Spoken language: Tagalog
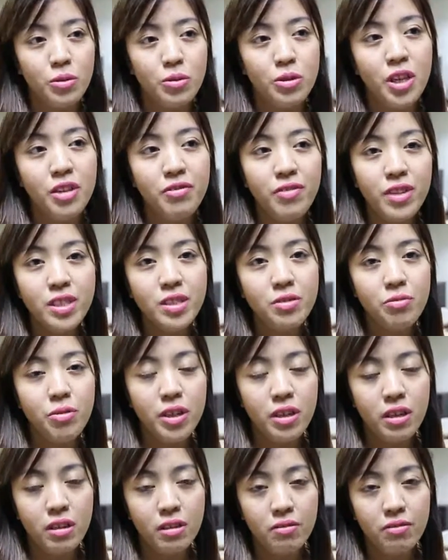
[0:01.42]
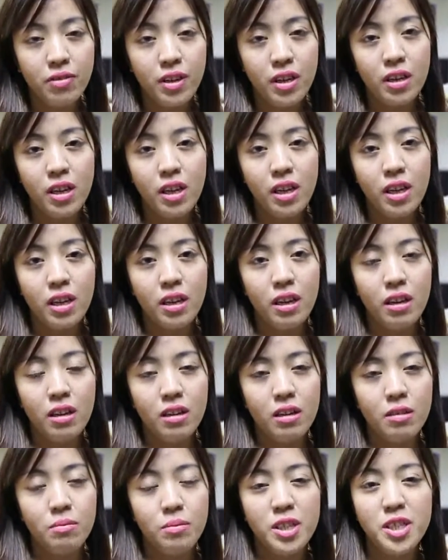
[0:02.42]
the event is very, very um,